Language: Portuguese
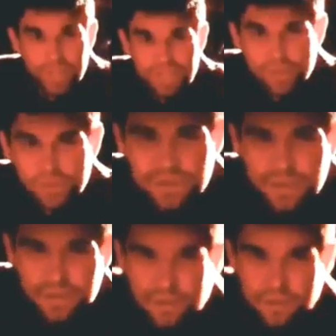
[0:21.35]
Por isso,
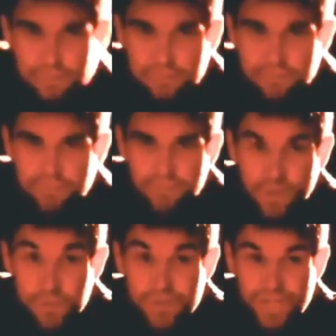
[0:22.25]

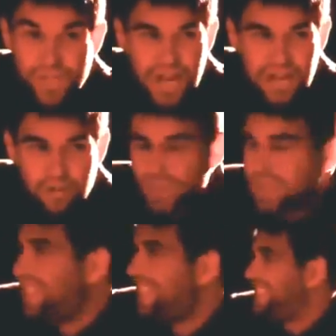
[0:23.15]
Vamos
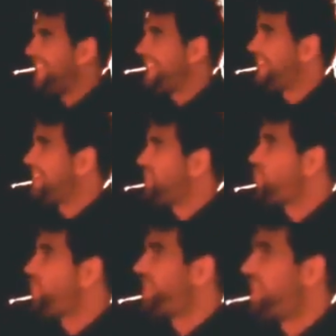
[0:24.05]
deixá-los irem às
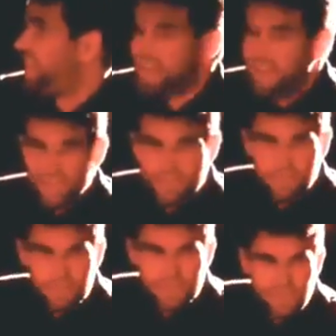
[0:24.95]
suas
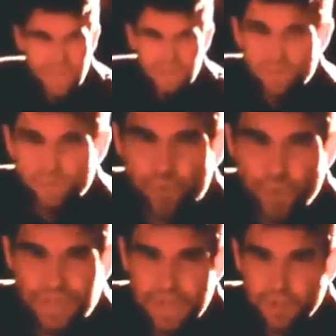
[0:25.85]
igrejas, vamos deixá-los com
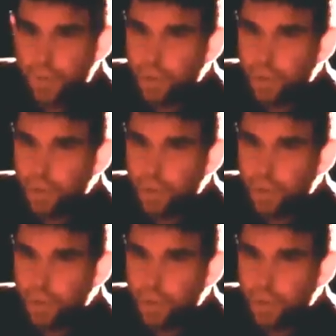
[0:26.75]
suas